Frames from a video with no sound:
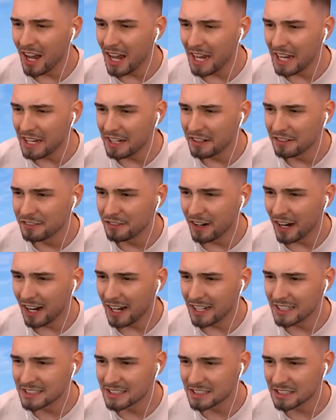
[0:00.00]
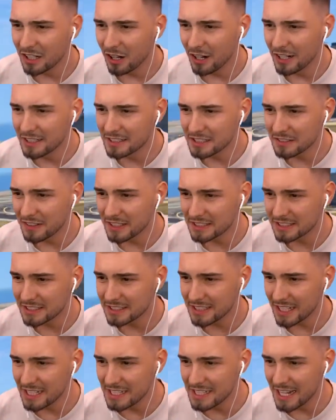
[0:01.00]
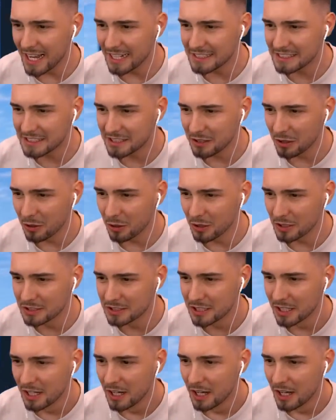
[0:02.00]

Ey, was, Leute? Was ist denn jetzt los?